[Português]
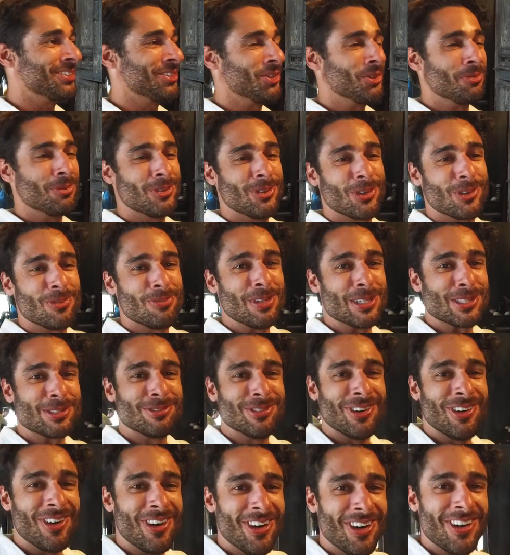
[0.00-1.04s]
todo mundo com o
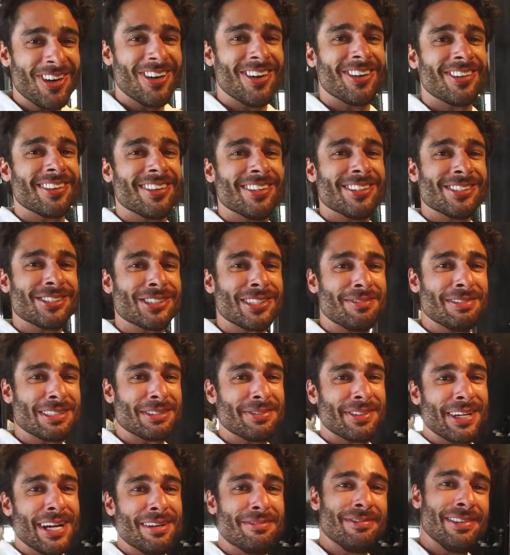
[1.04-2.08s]
mesmo óculos, com a
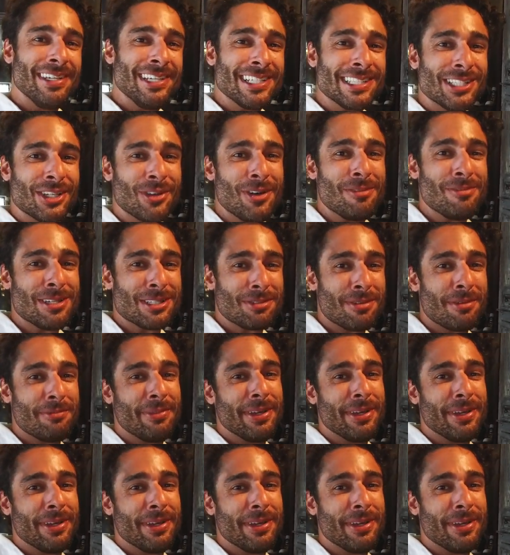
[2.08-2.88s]
mesma camisa, com a mesma